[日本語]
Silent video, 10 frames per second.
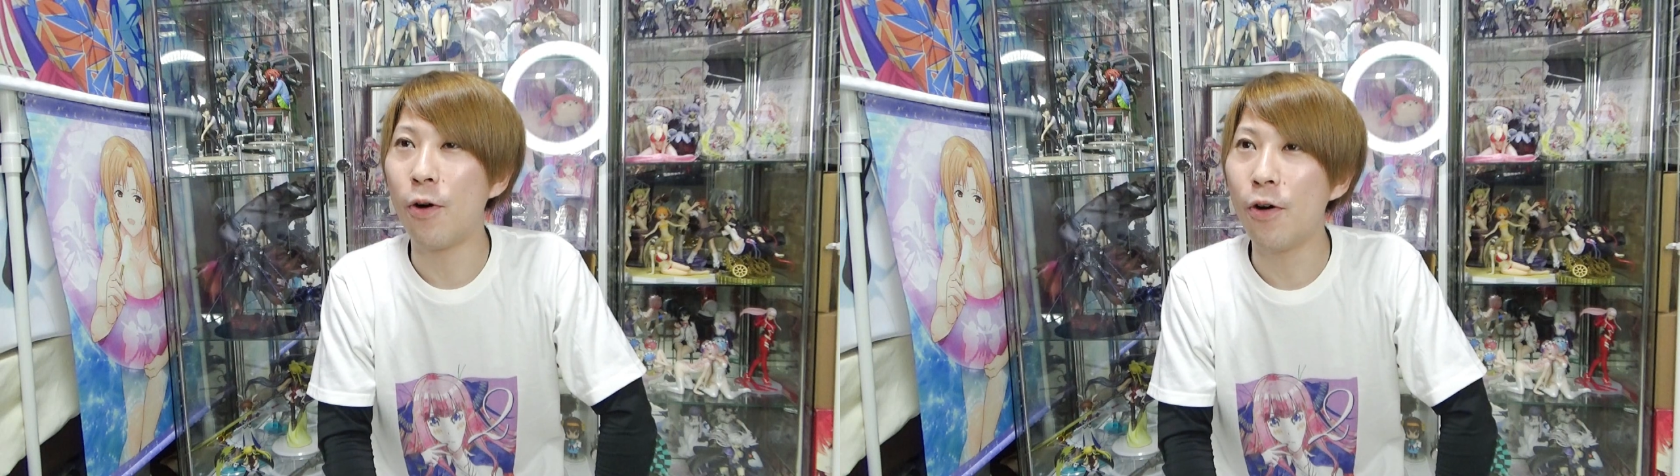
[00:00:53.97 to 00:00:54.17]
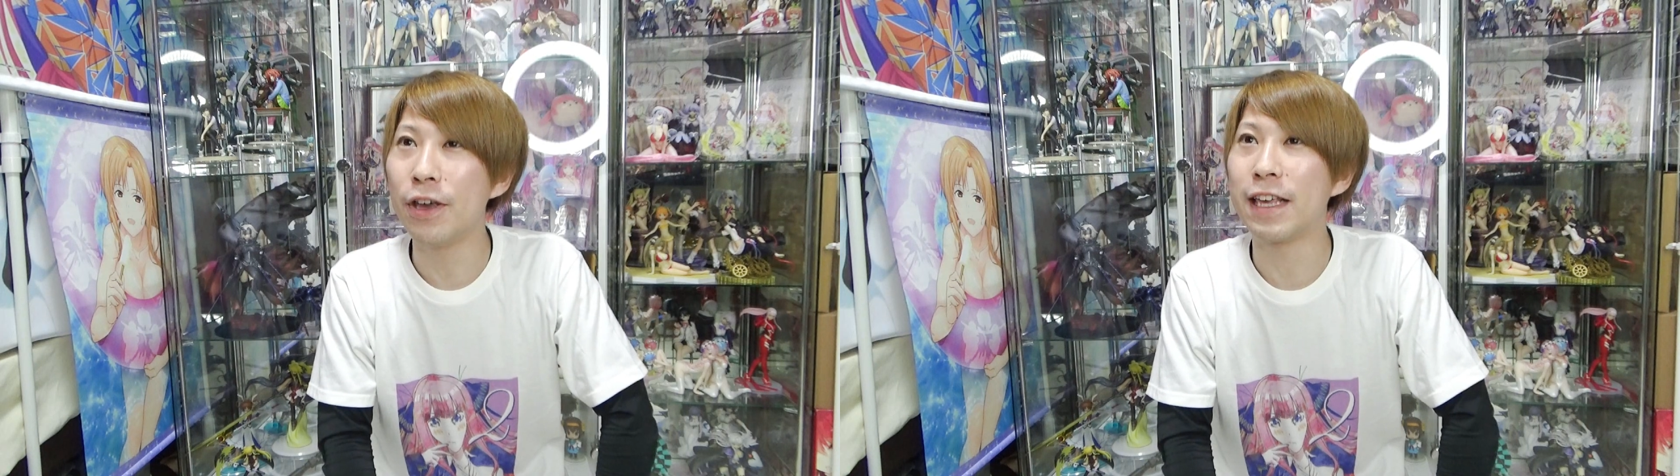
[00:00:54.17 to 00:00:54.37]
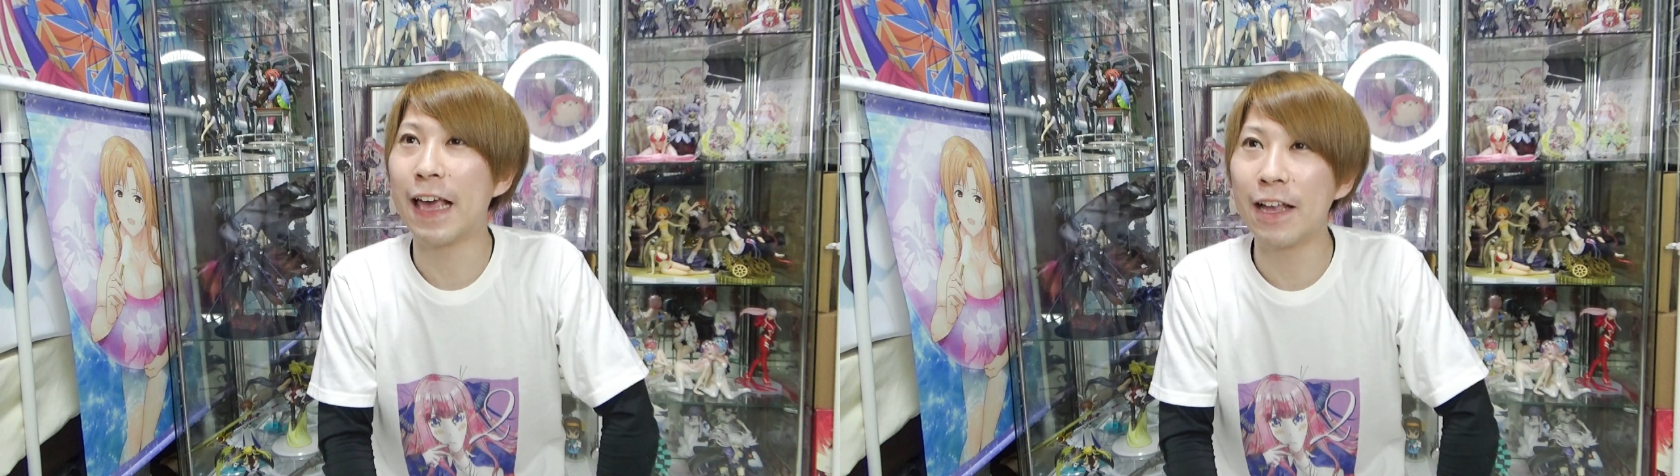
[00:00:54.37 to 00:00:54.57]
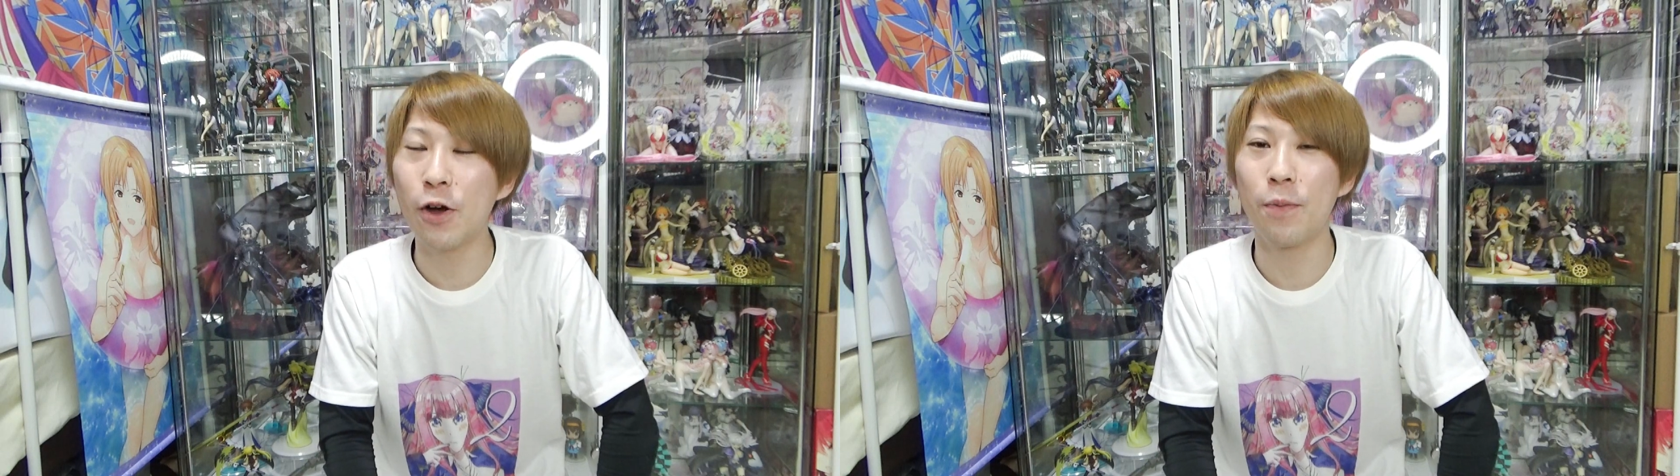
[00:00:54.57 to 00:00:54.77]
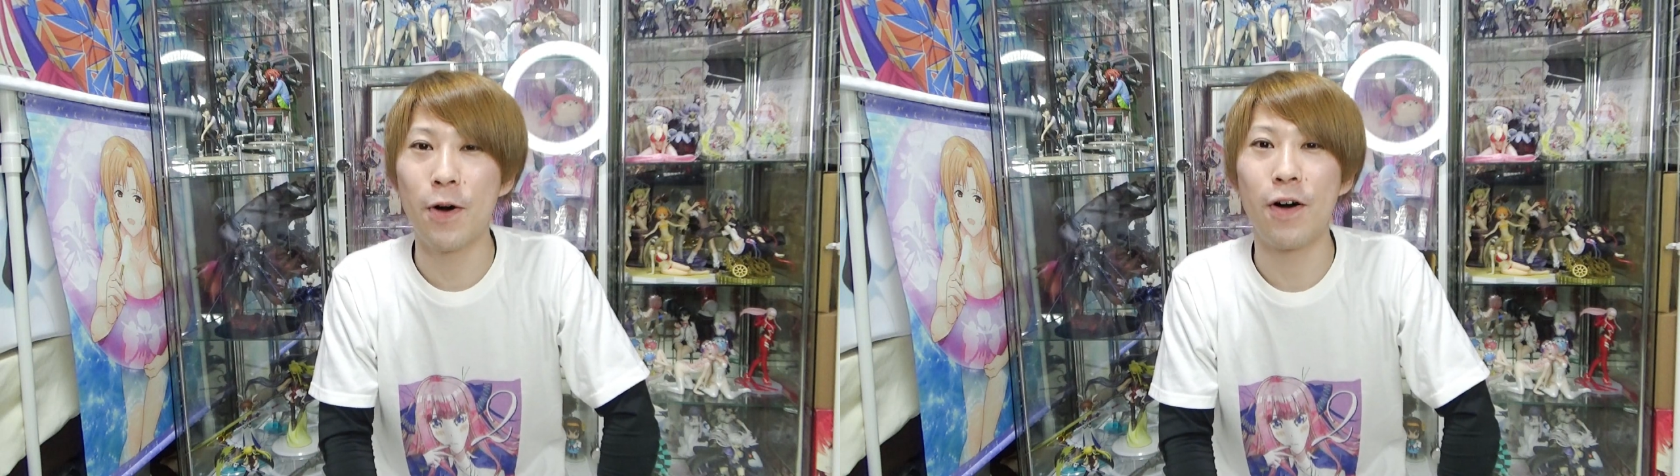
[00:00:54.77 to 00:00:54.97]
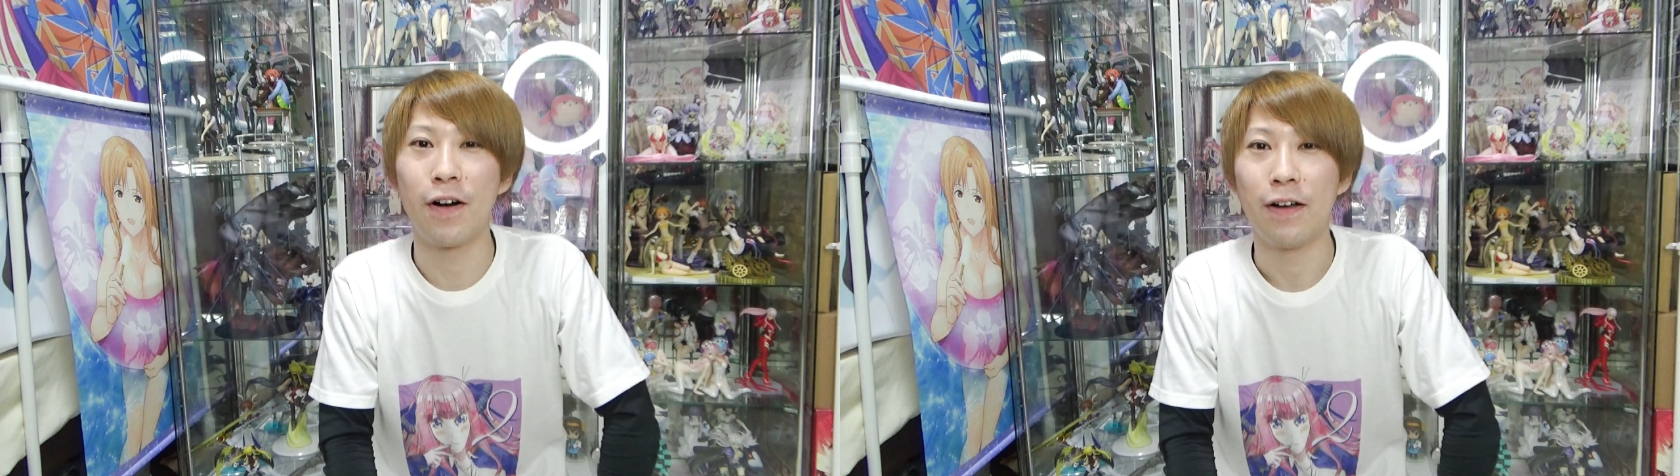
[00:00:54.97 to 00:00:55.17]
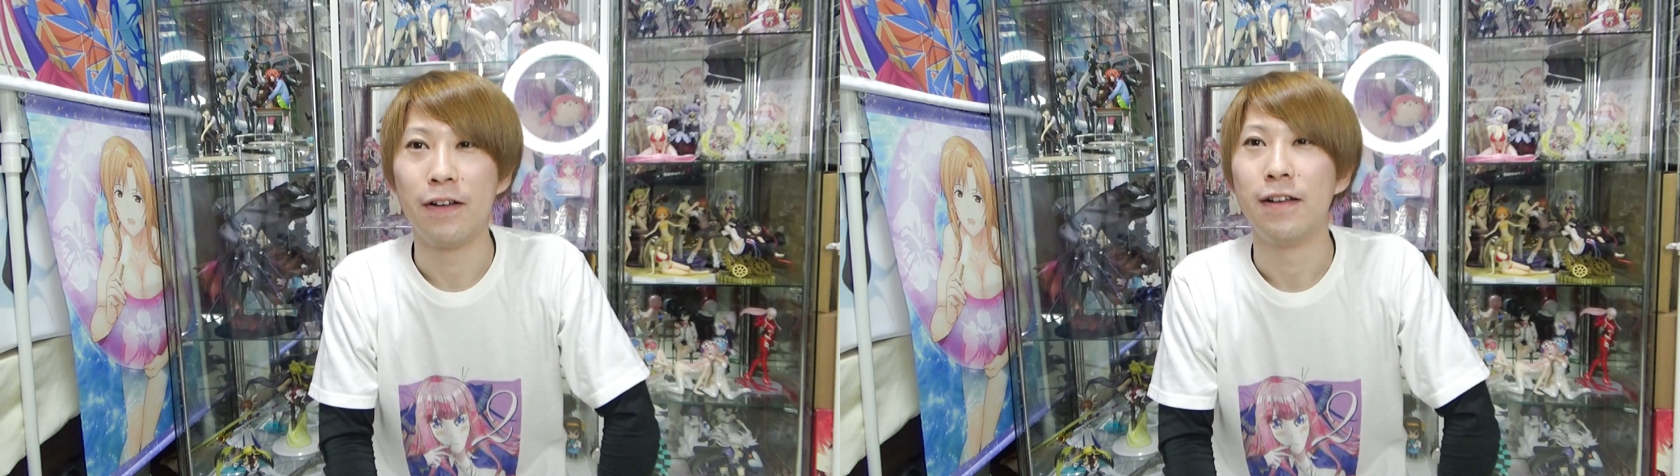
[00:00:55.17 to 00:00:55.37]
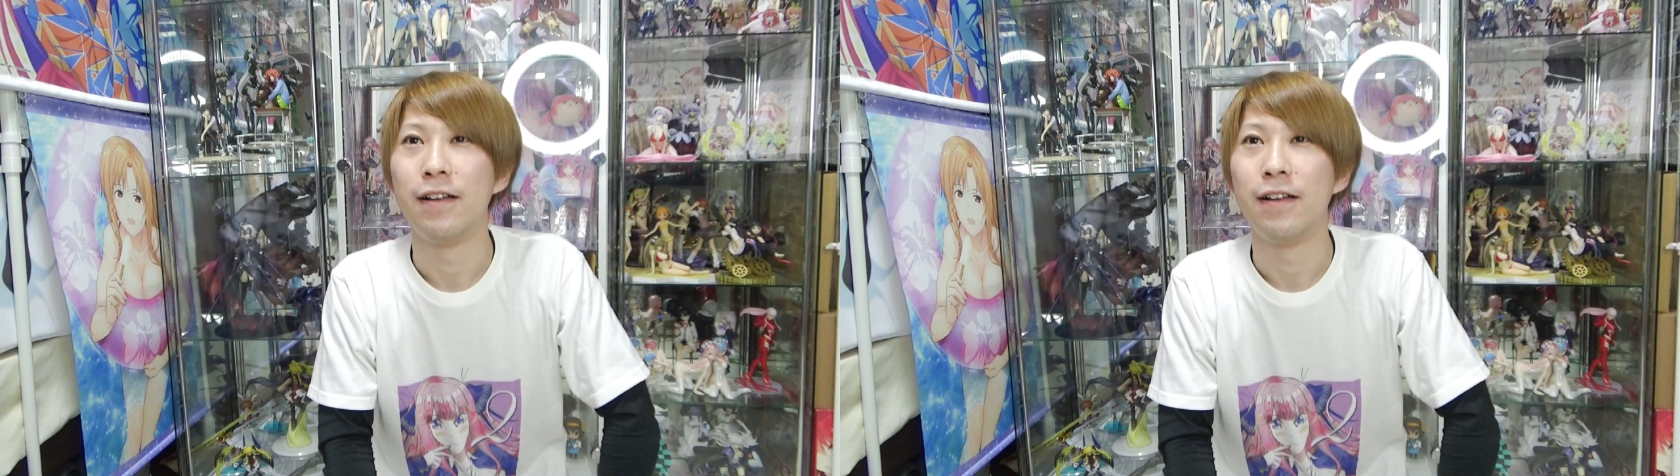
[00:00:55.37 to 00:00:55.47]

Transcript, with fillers: 多いけども、